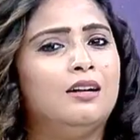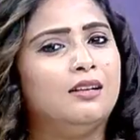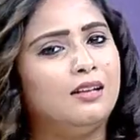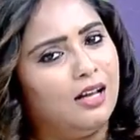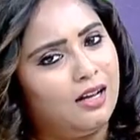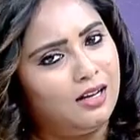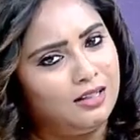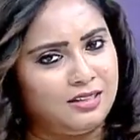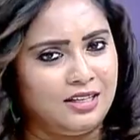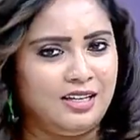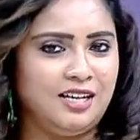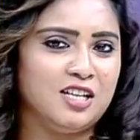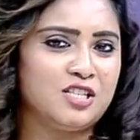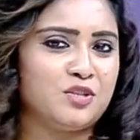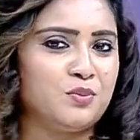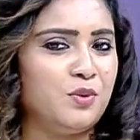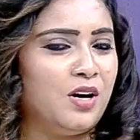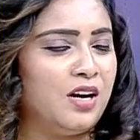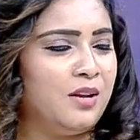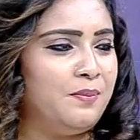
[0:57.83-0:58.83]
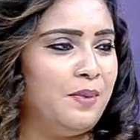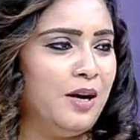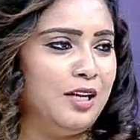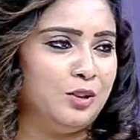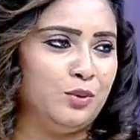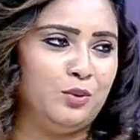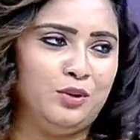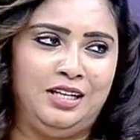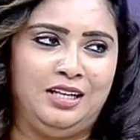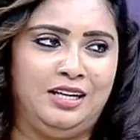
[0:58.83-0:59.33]
நாங்கள் த்ரீ இயர்ஸ் முன்னாடி
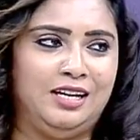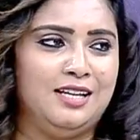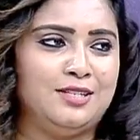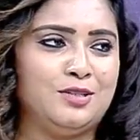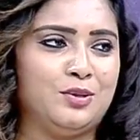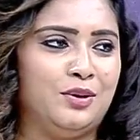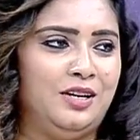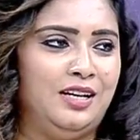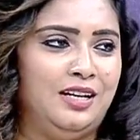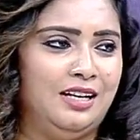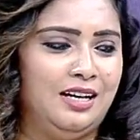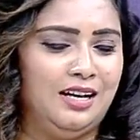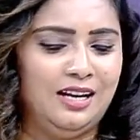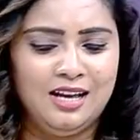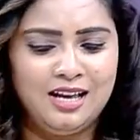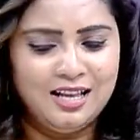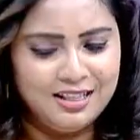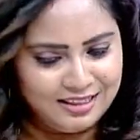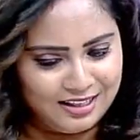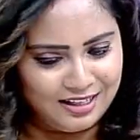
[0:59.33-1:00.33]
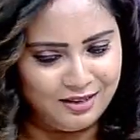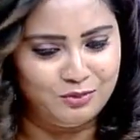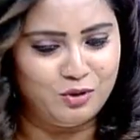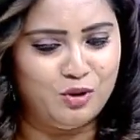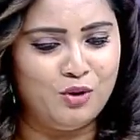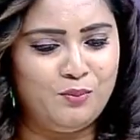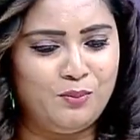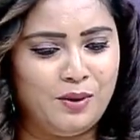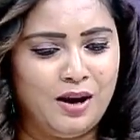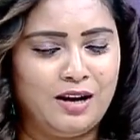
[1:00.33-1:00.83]
பார்த்தோம் நீங்களே சொன்னீங்க
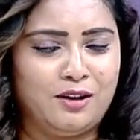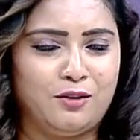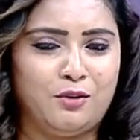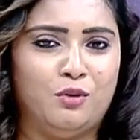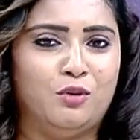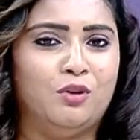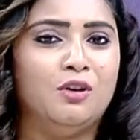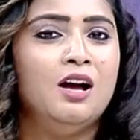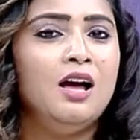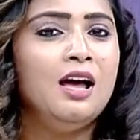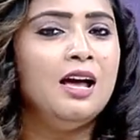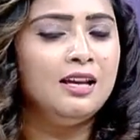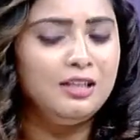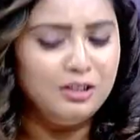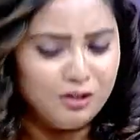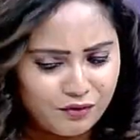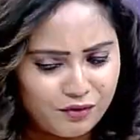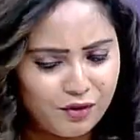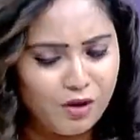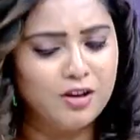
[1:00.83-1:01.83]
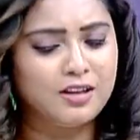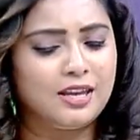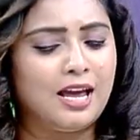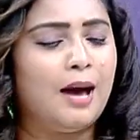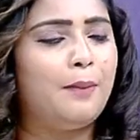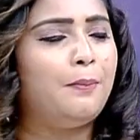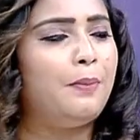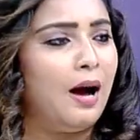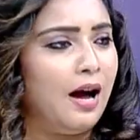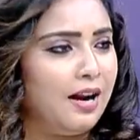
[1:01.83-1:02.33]
திரும்பவும் பார்க்குறோம் எவ்வளோ
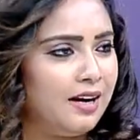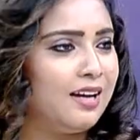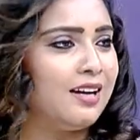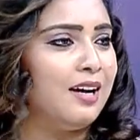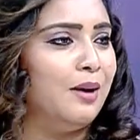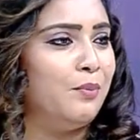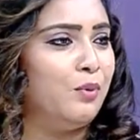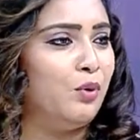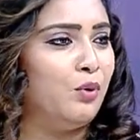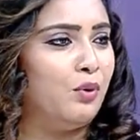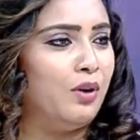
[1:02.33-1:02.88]
கேப் ஆனக்கப்புறம்